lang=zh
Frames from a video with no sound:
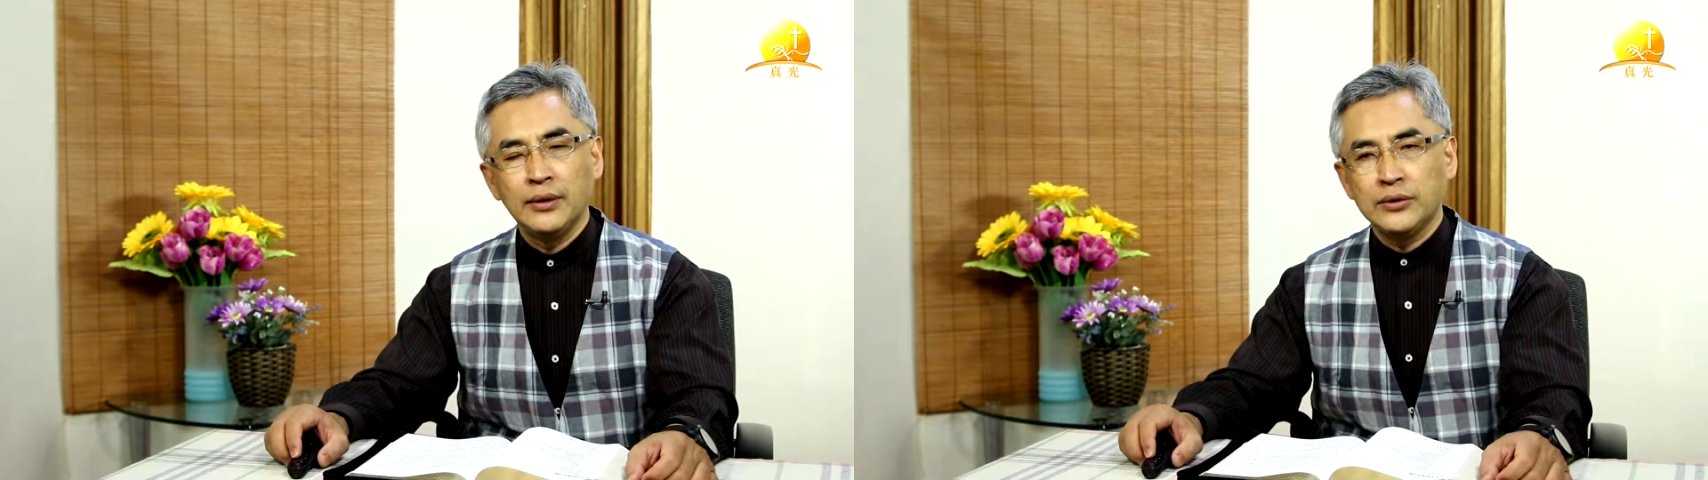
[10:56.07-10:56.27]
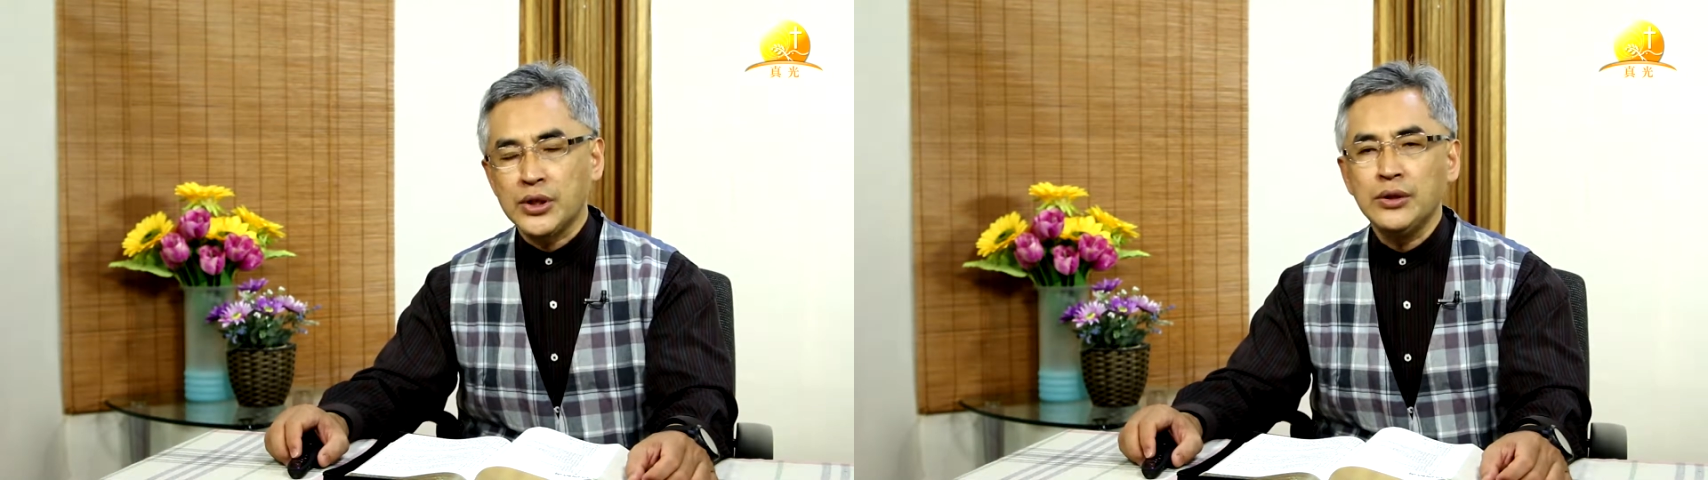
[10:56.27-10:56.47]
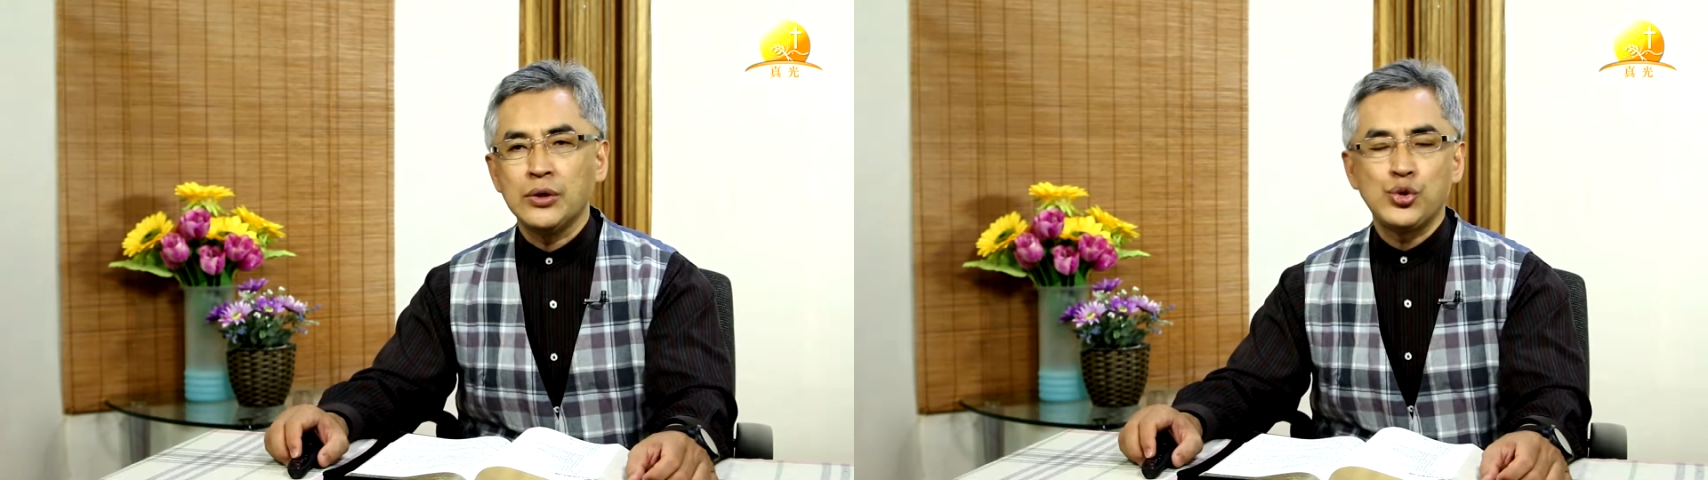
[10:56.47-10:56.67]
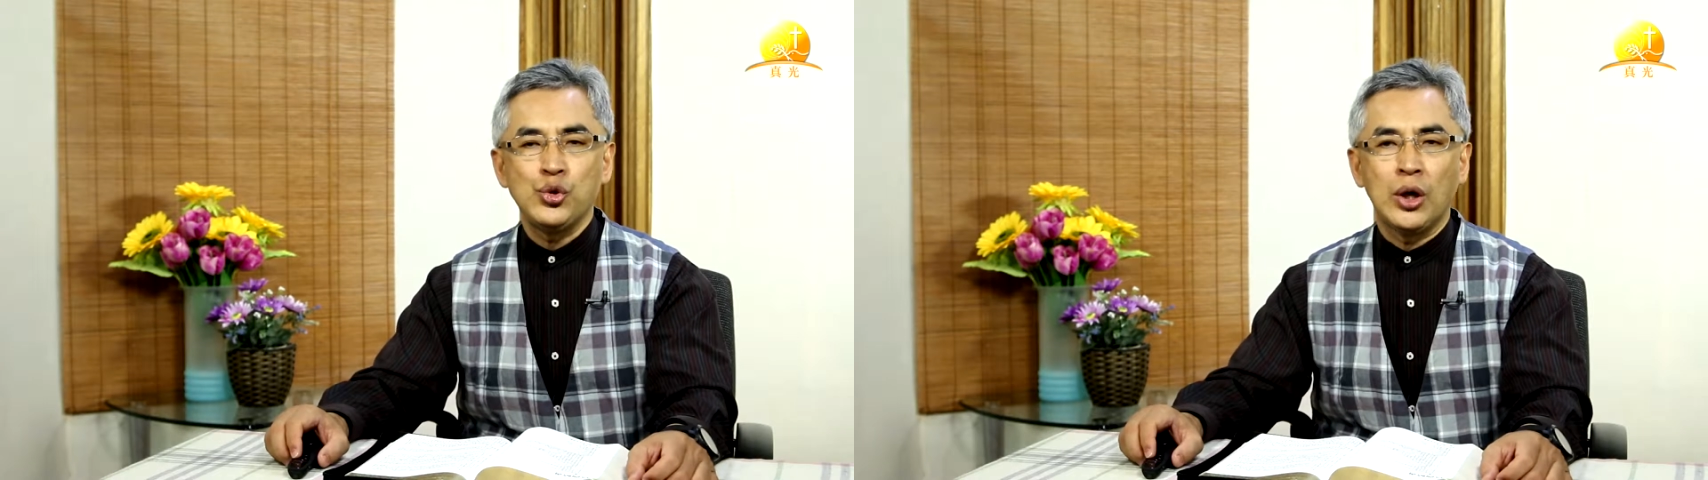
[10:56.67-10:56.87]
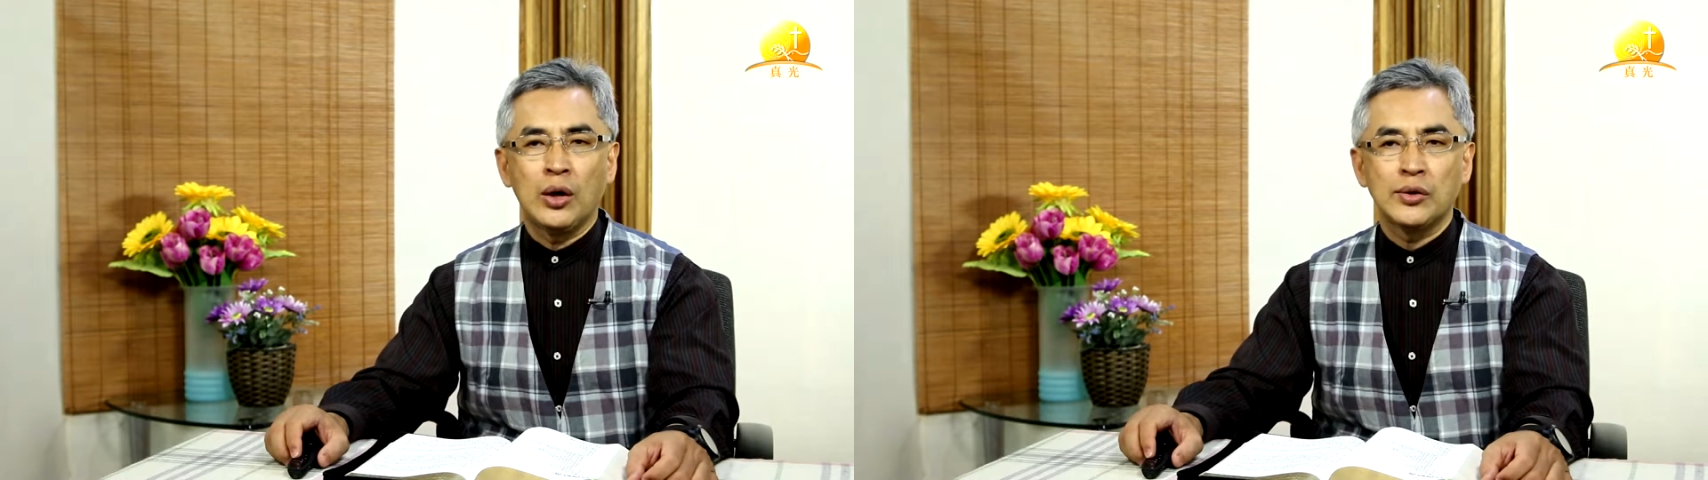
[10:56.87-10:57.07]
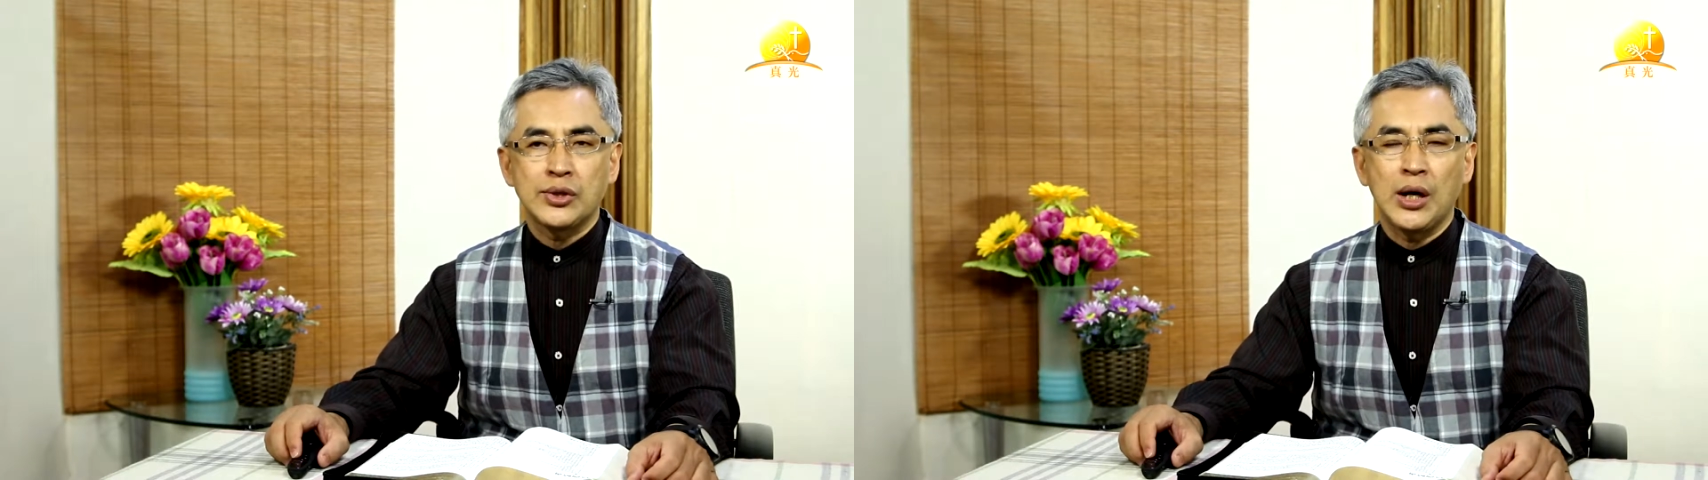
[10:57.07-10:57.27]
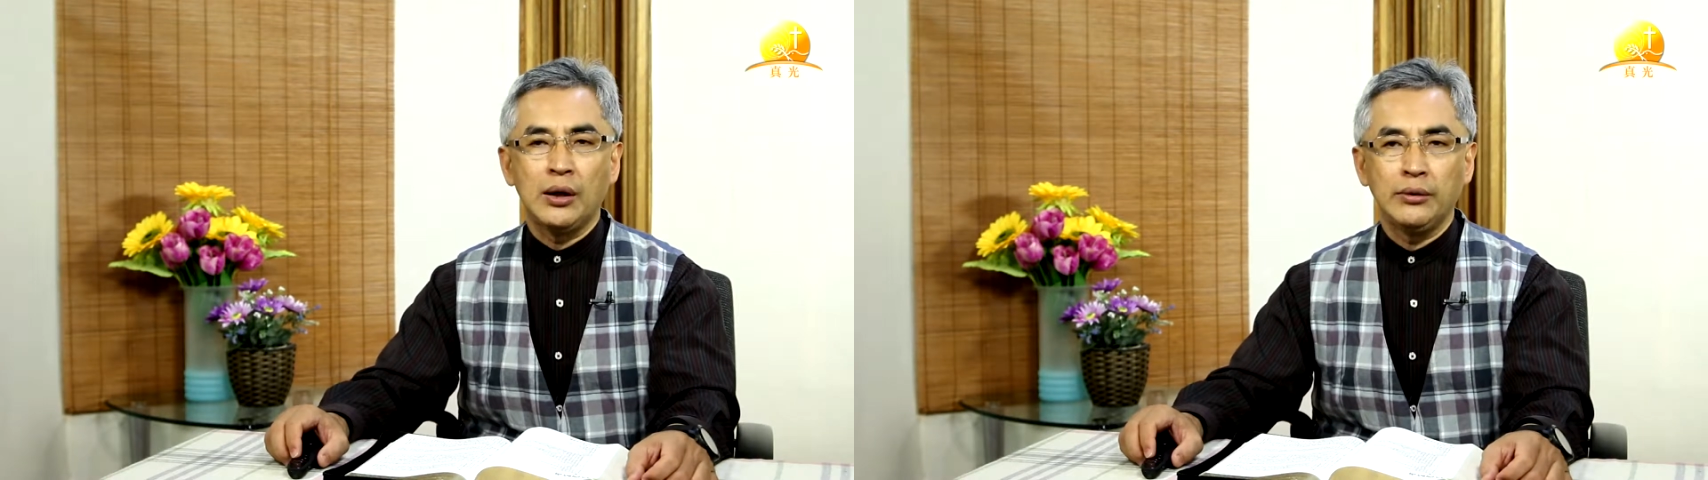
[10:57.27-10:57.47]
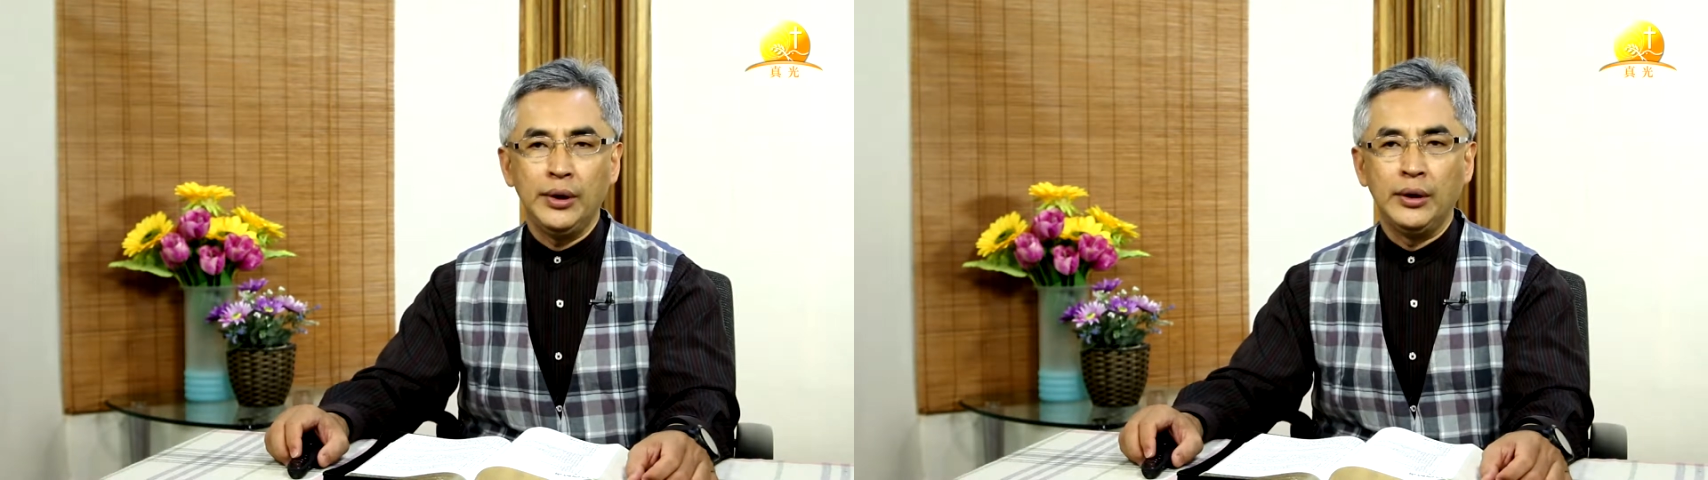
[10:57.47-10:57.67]
真的需要
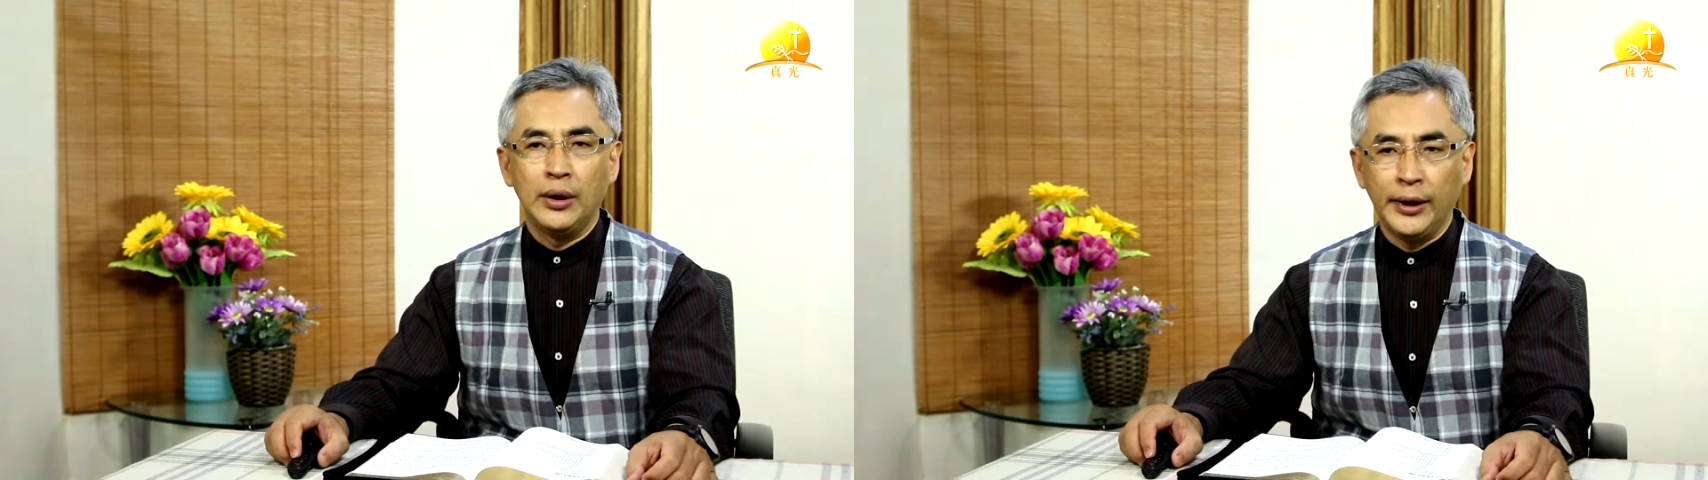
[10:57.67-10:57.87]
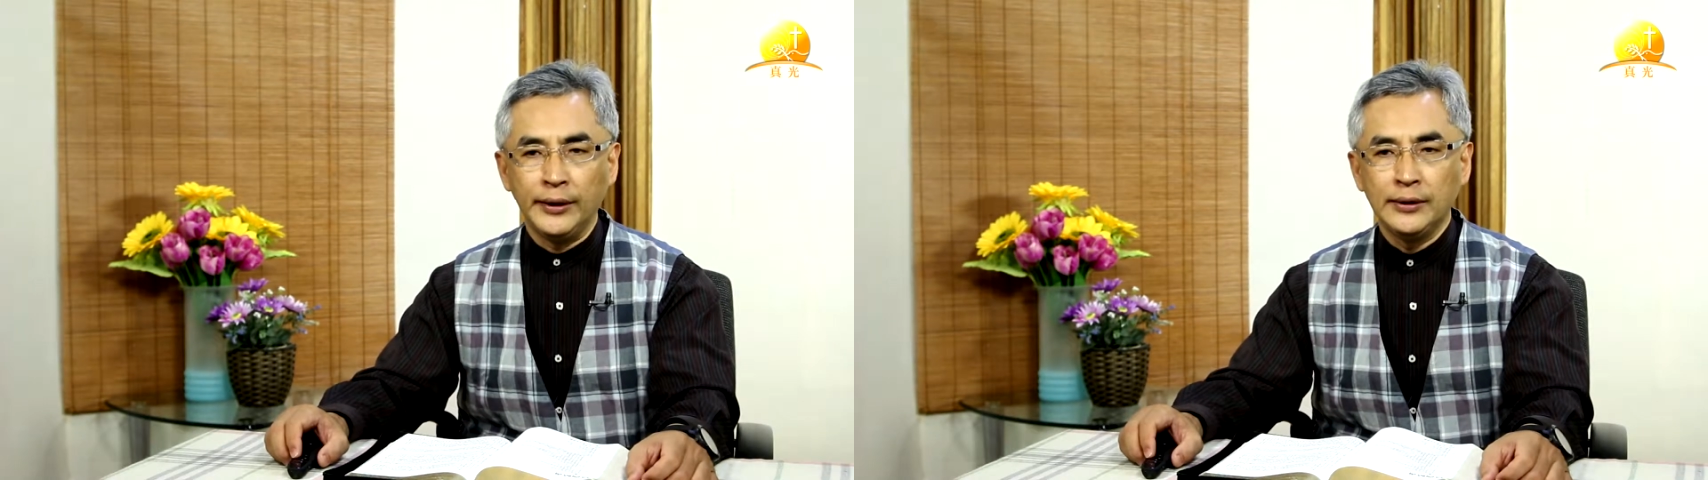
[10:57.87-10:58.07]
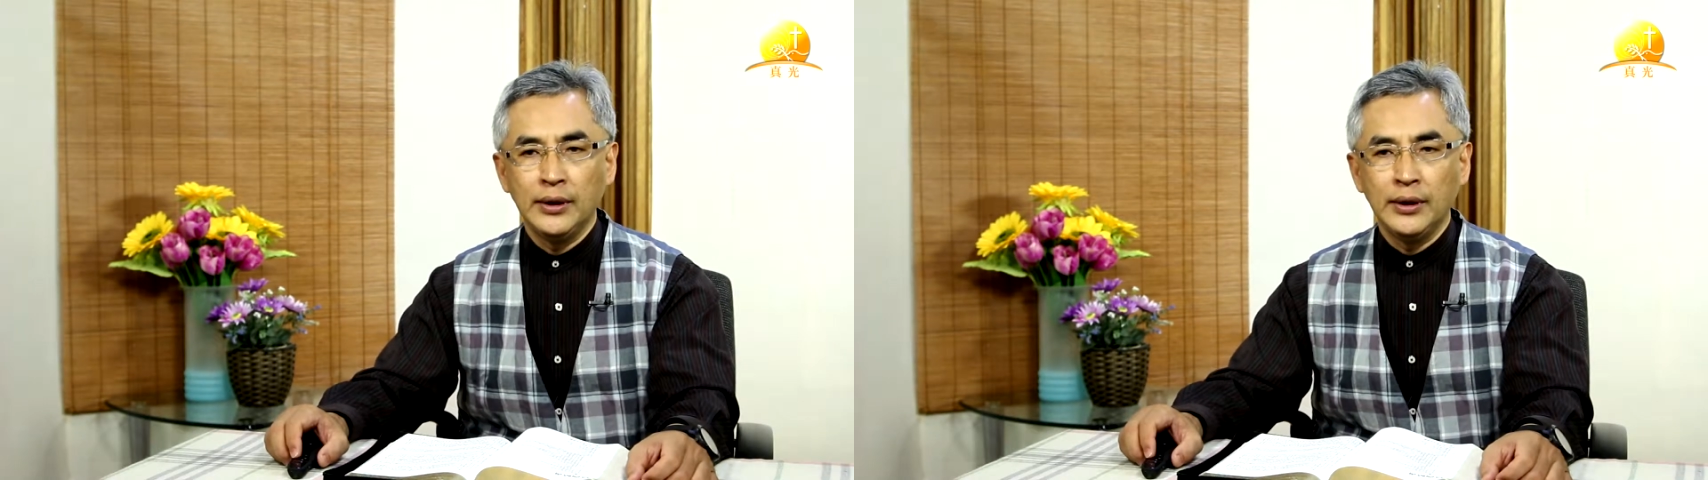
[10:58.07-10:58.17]
上帝的灵